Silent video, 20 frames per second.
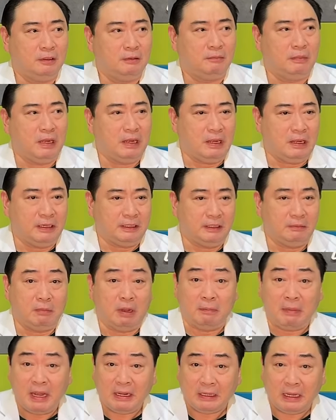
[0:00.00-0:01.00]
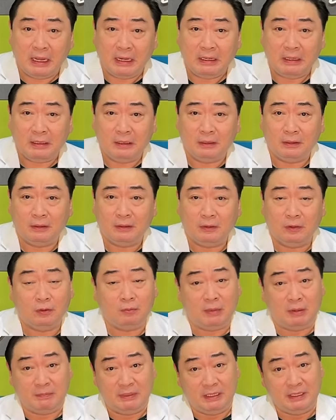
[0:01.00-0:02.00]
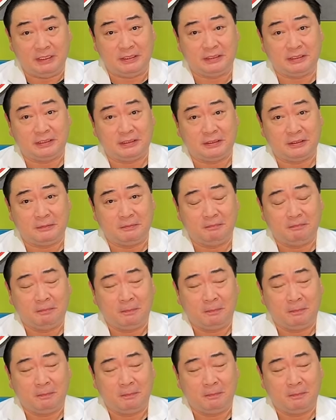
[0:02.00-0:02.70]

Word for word: Maaring mabagal o mabilis.